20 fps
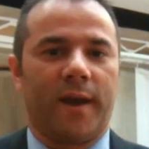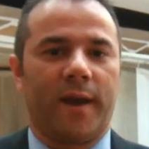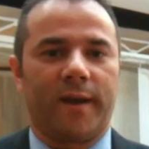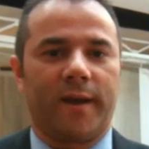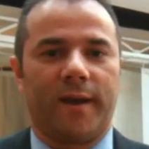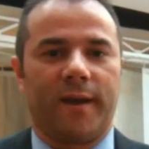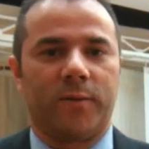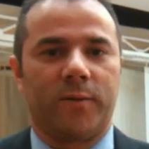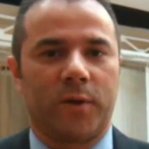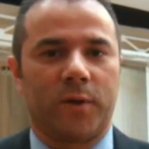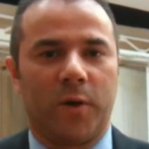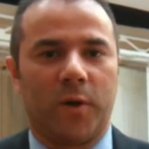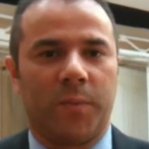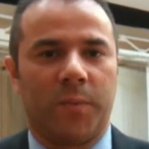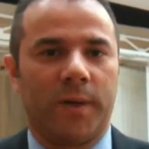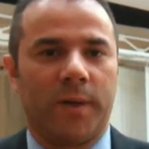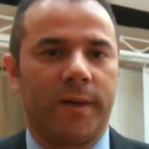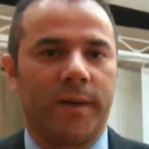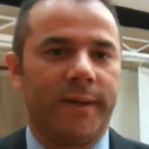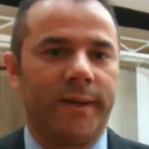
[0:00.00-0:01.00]
viaje a
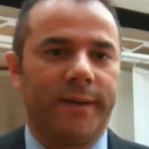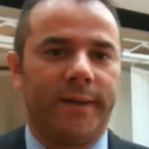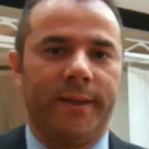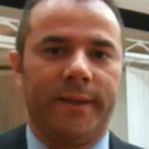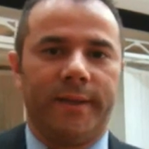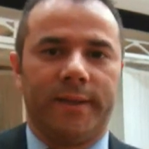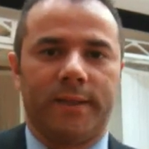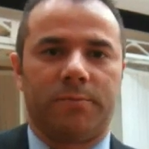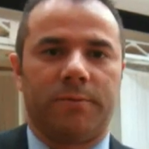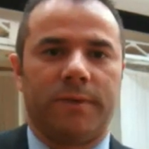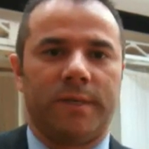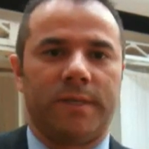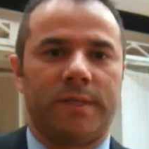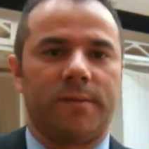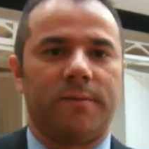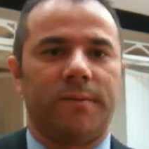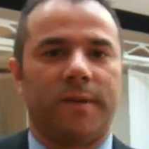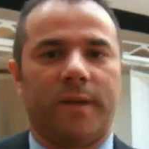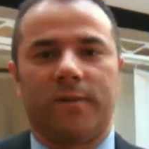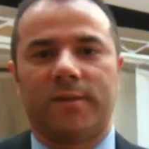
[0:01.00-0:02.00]
Europa y después
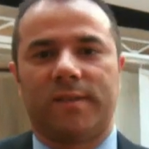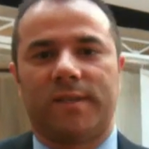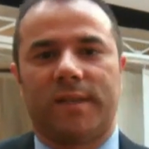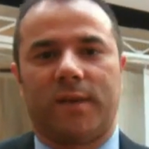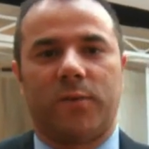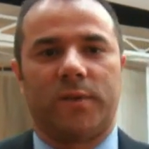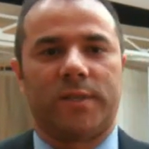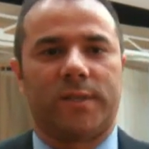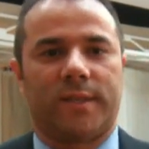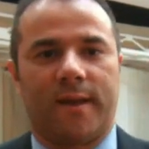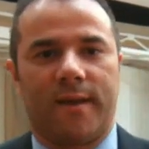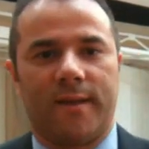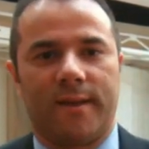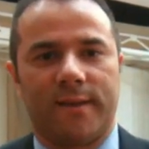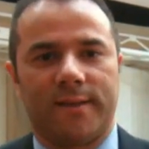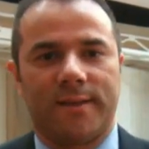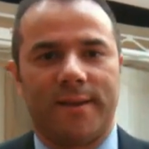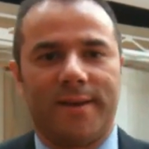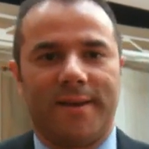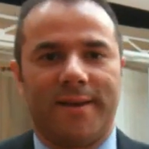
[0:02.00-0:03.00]
siguieron
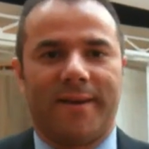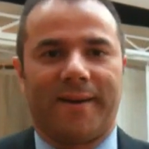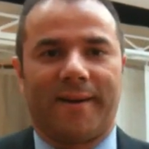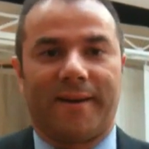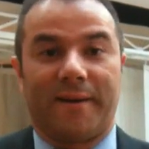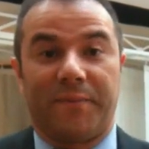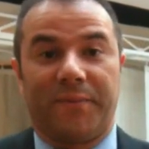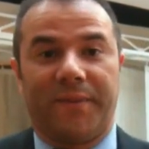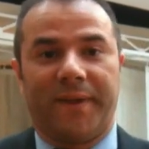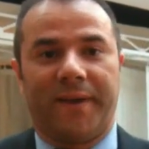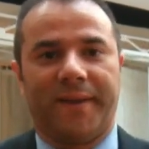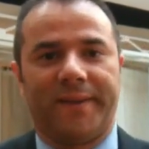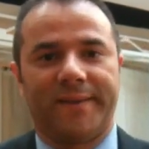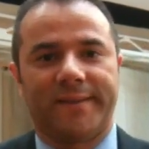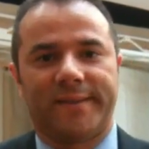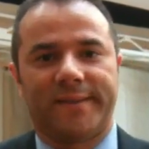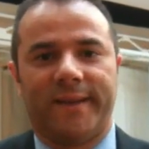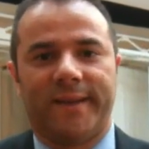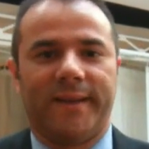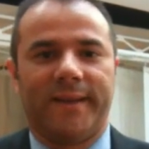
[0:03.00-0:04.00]
secuestradas
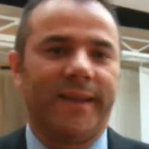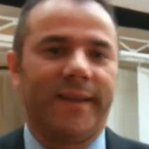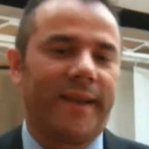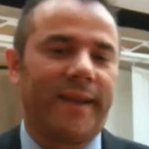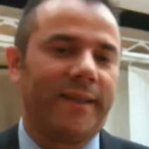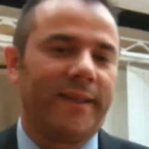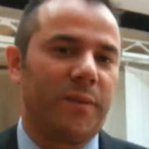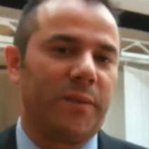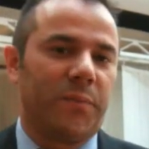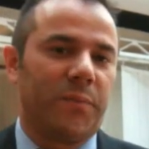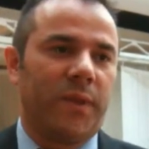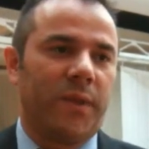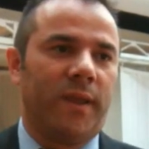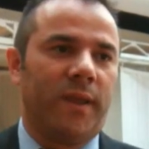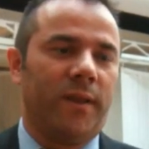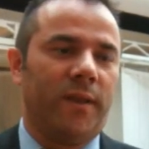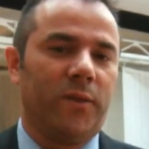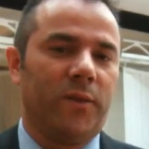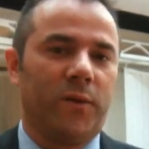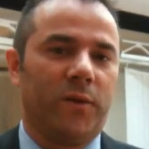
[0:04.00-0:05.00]
raptadas y gente
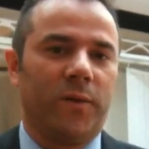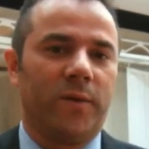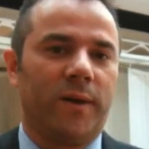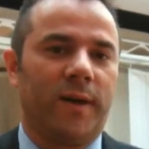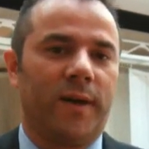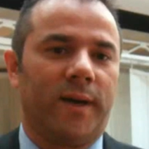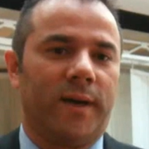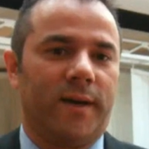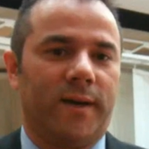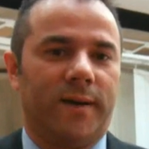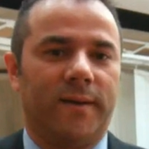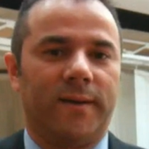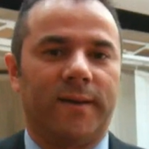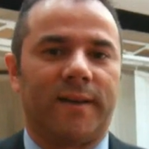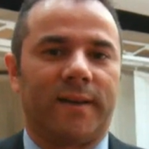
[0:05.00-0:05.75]
pidiendo ah,